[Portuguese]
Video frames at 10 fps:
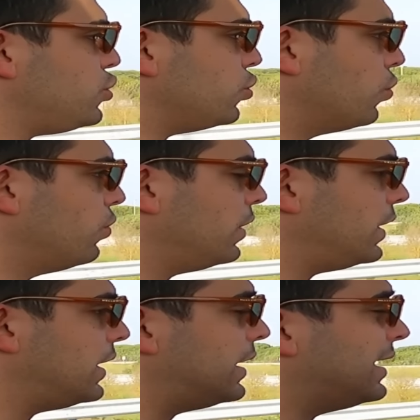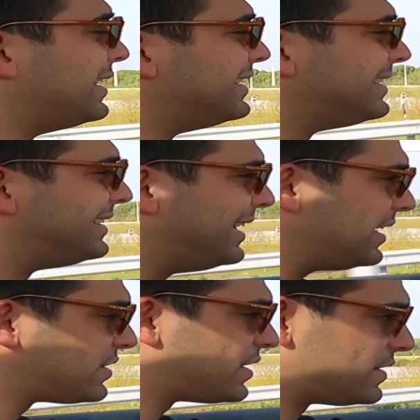nenhum,
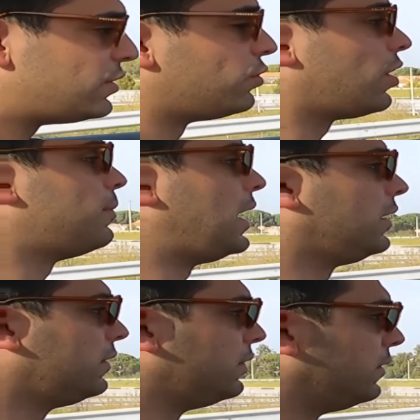deste assim o normal.